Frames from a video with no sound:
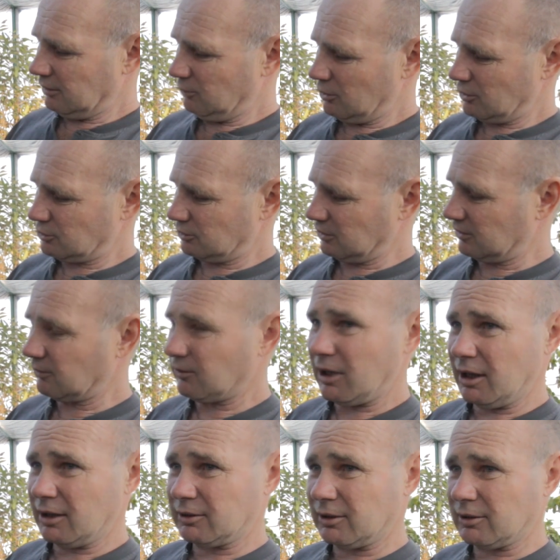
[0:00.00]
Его еще
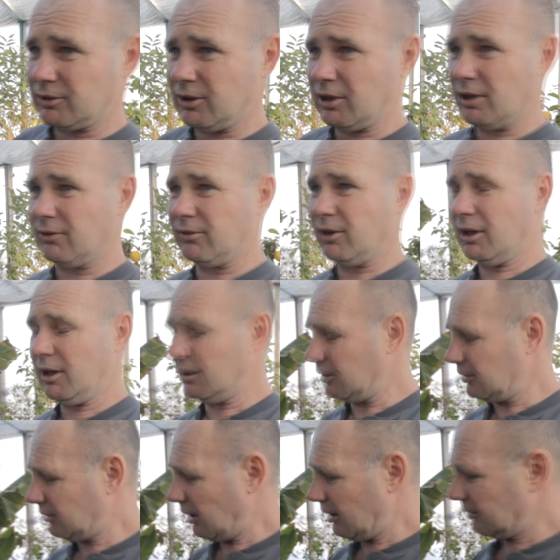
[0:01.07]
называют дерево
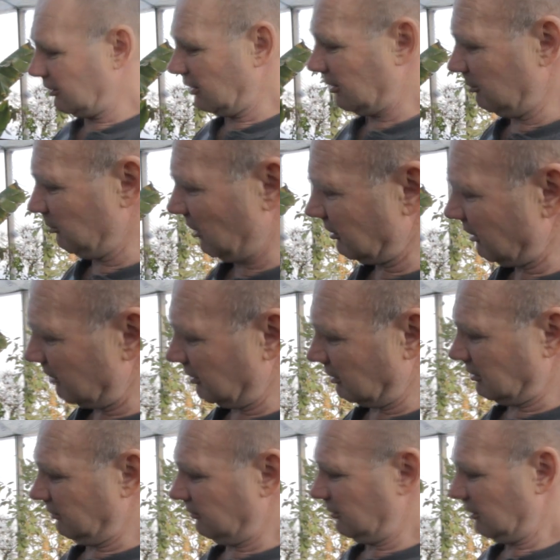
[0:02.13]
китайских
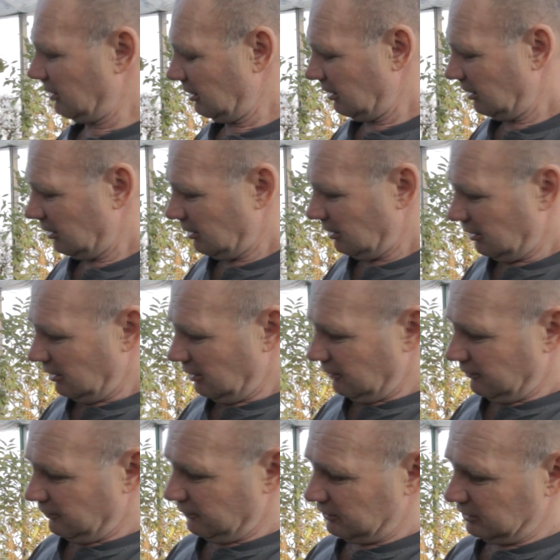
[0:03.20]
императоров.
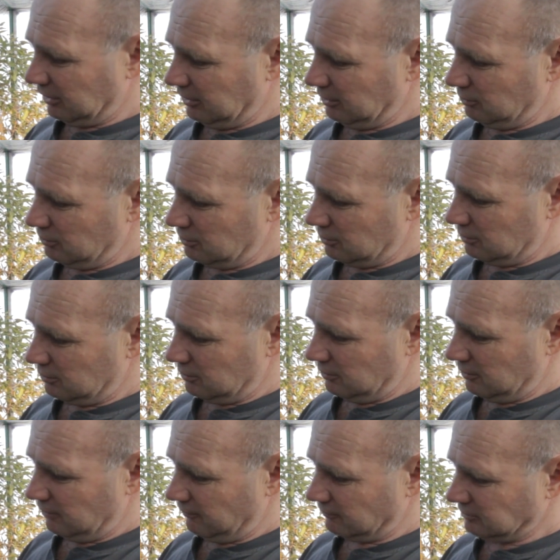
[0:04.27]
В старину
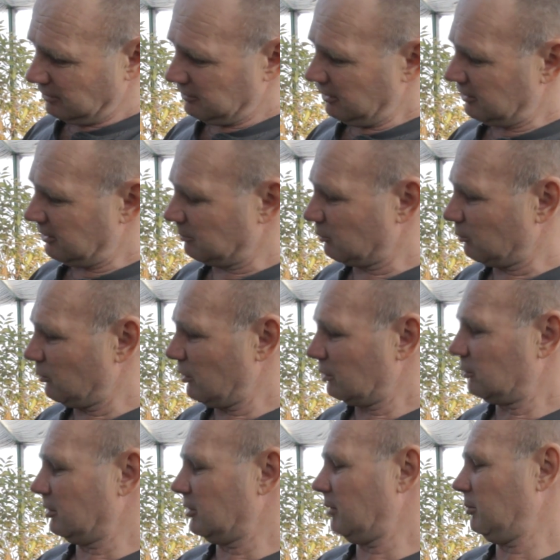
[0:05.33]
Владеть им
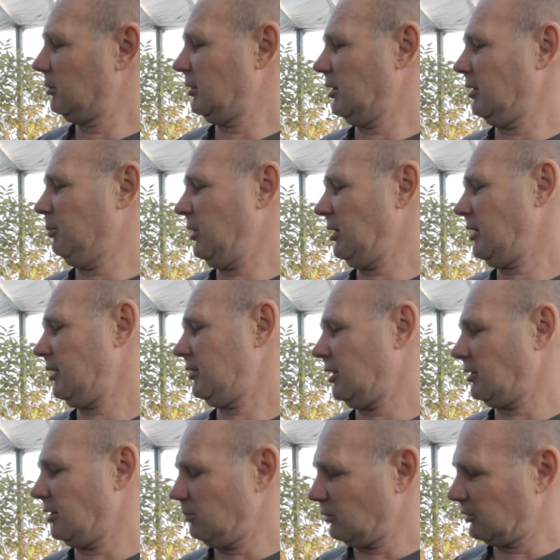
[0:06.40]
мог только
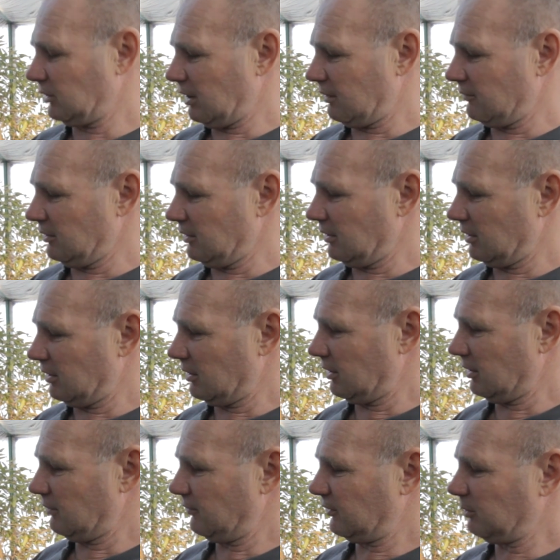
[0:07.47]
император, ему
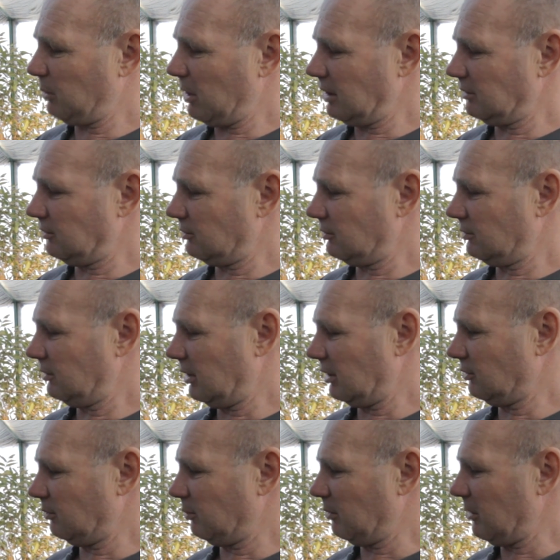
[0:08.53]
ставили в спальню,
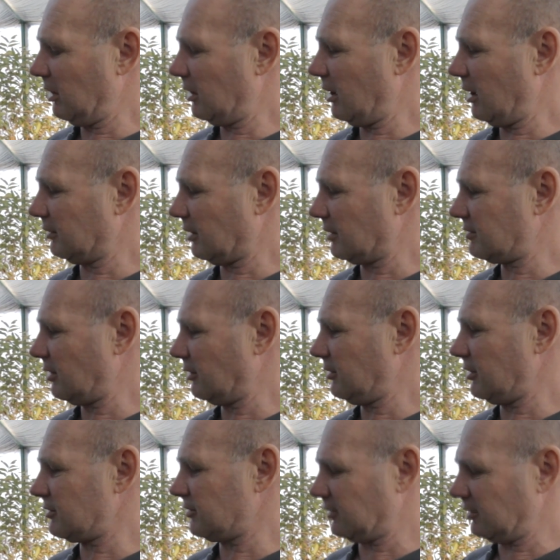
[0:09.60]
оно помогает от
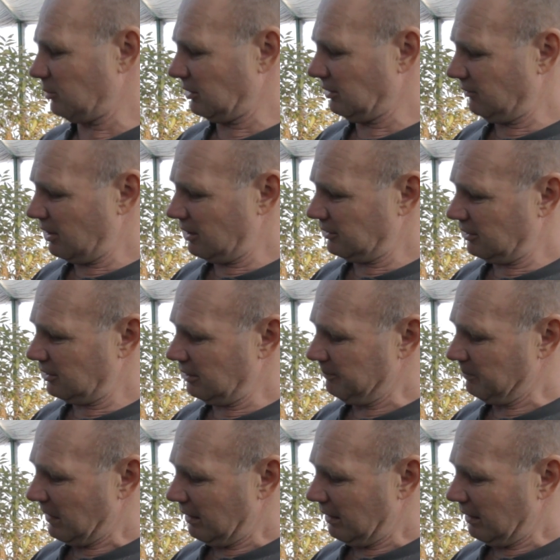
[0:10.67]
сердечных заболеваний